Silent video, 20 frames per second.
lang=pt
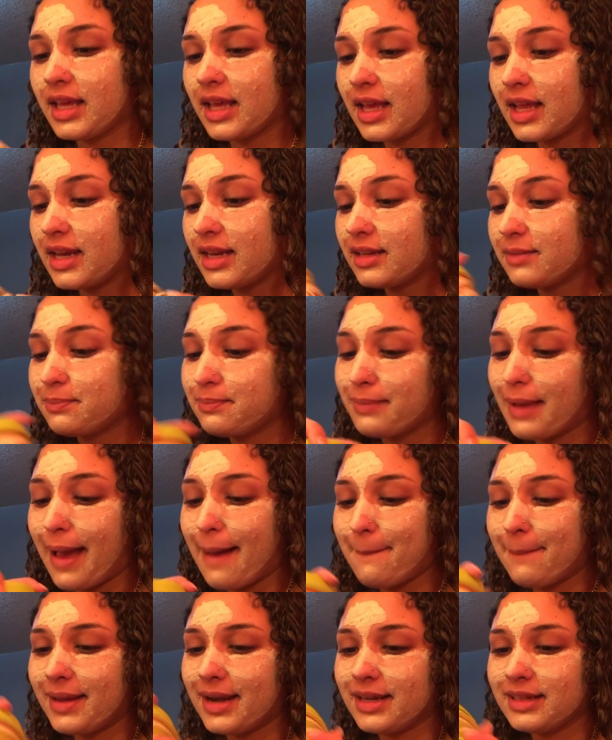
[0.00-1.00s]
ele
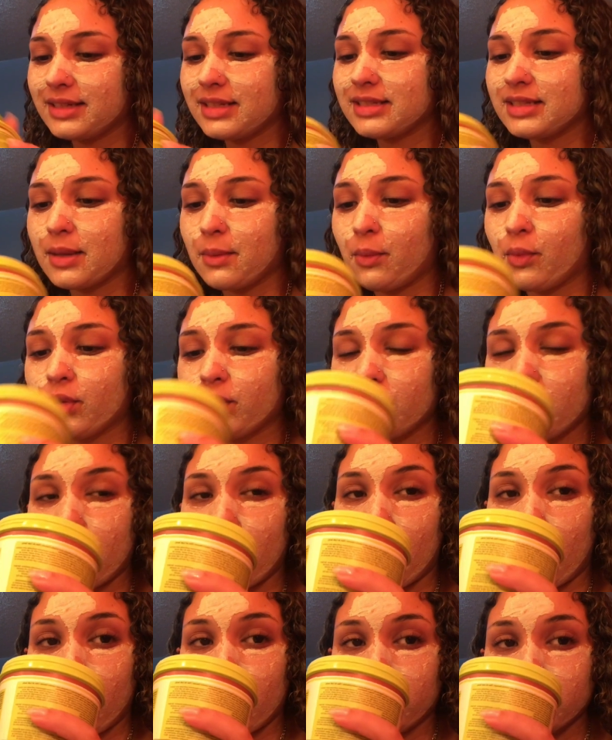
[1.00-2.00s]
aparenta ser muito
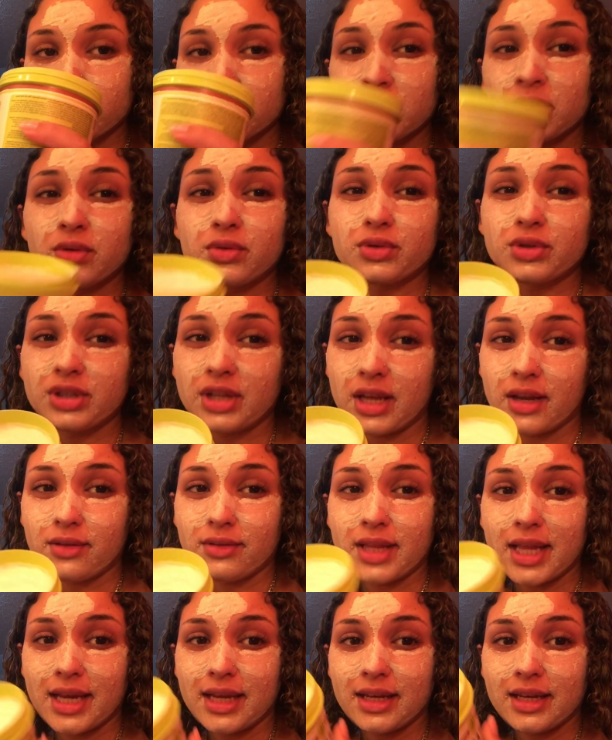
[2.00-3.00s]
bom. O cheiro
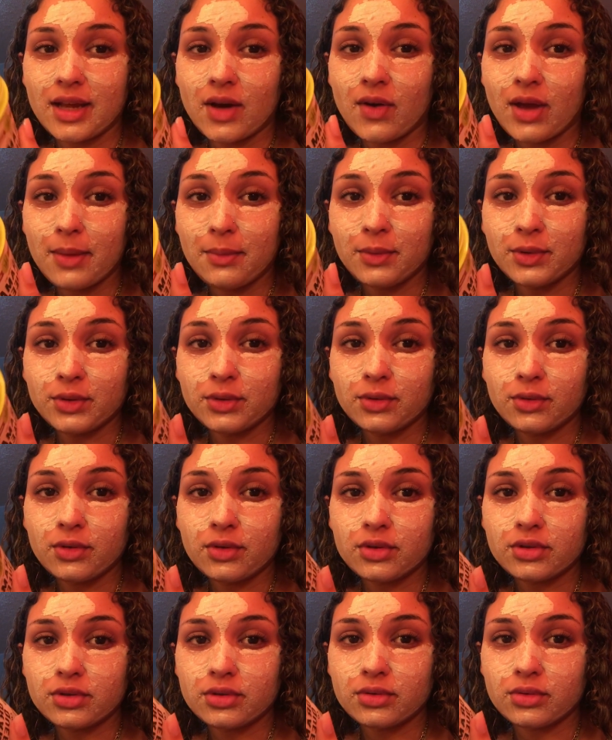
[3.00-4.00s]
dele não é muito
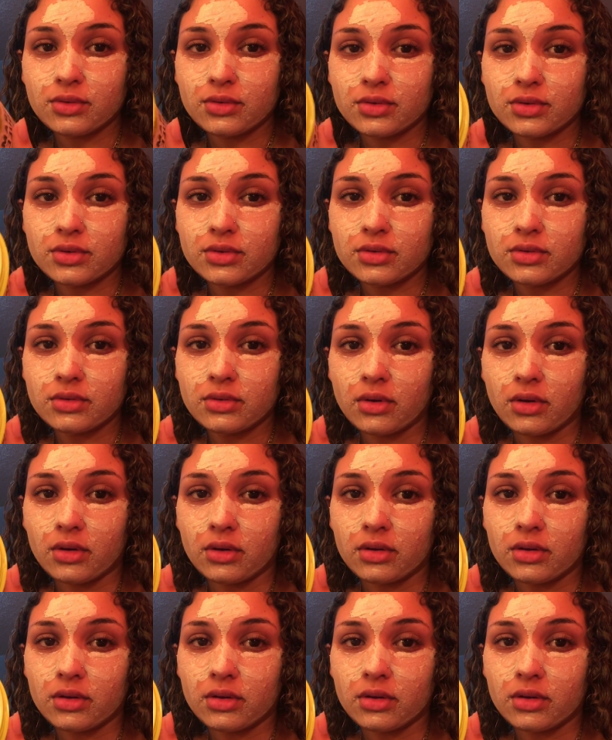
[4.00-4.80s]
gostoso, ó.